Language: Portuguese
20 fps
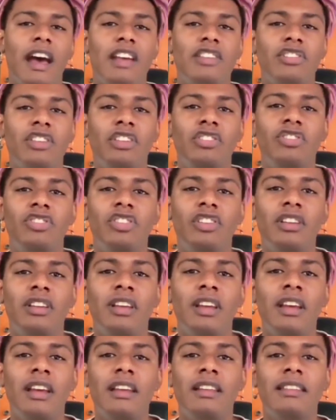a
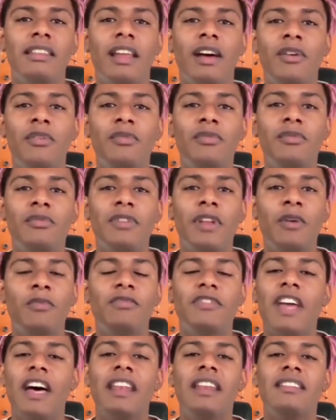gente não
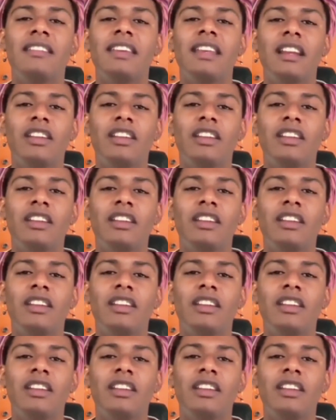não está nas